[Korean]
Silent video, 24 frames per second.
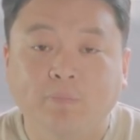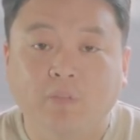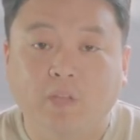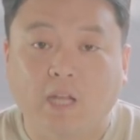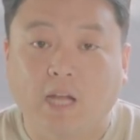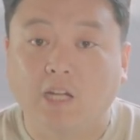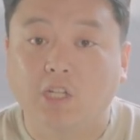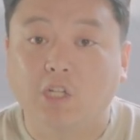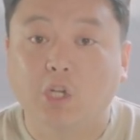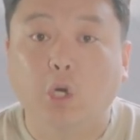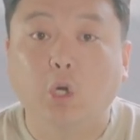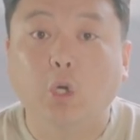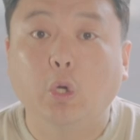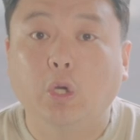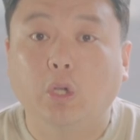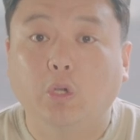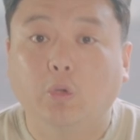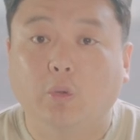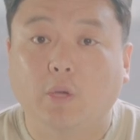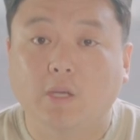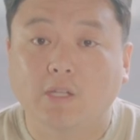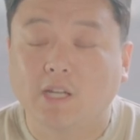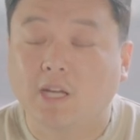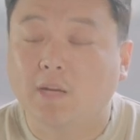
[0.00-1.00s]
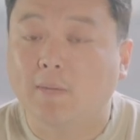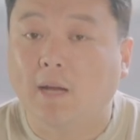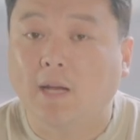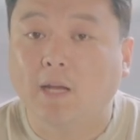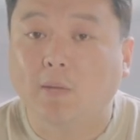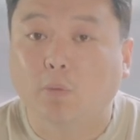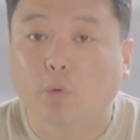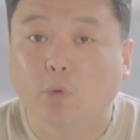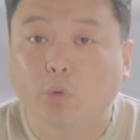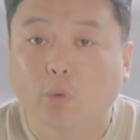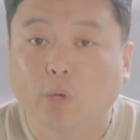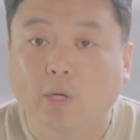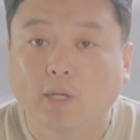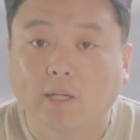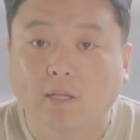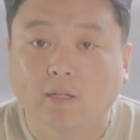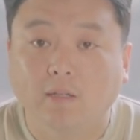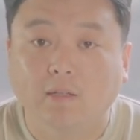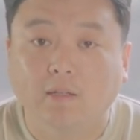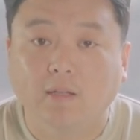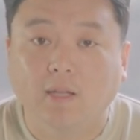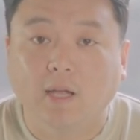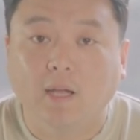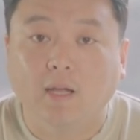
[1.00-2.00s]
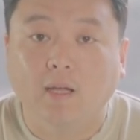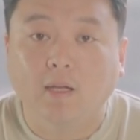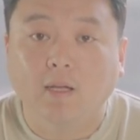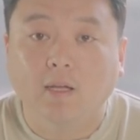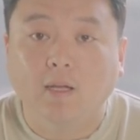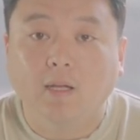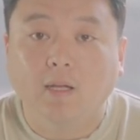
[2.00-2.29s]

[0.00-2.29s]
당시 언론에도 굉장히 많이 보도가 됐는데